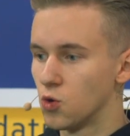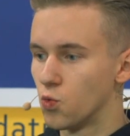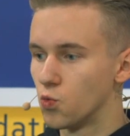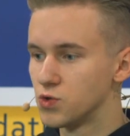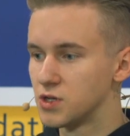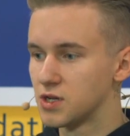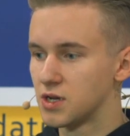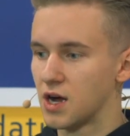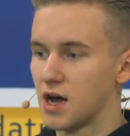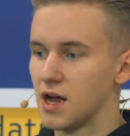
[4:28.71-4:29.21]

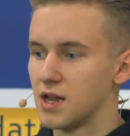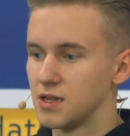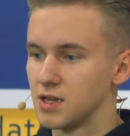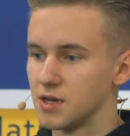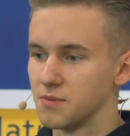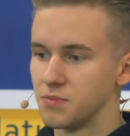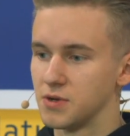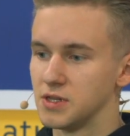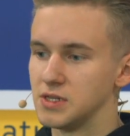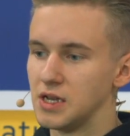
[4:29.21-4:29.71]

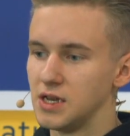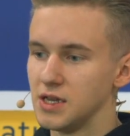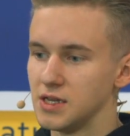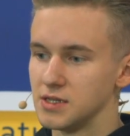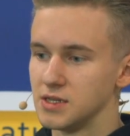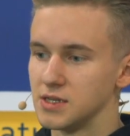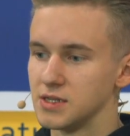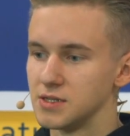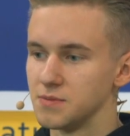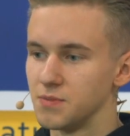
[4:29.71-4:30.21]
уникальное
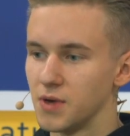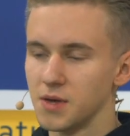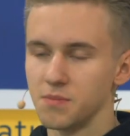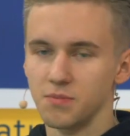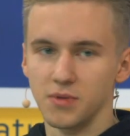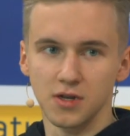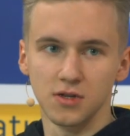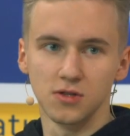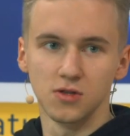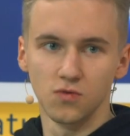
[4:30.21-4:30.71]
определение тебя
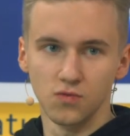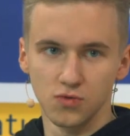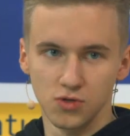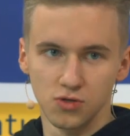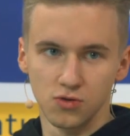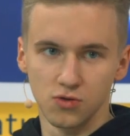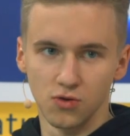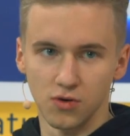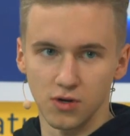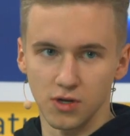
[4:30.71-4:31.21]
перед
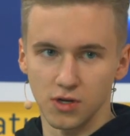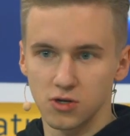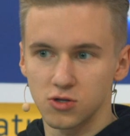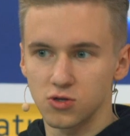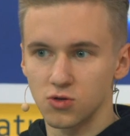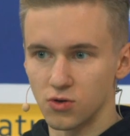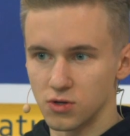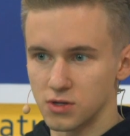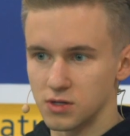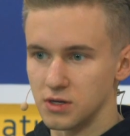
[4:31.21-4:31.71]
аудиторией,
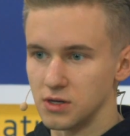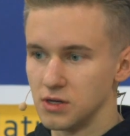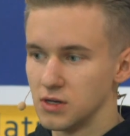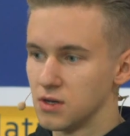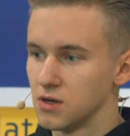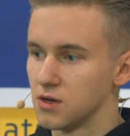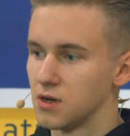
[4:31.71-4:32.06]
кто ты.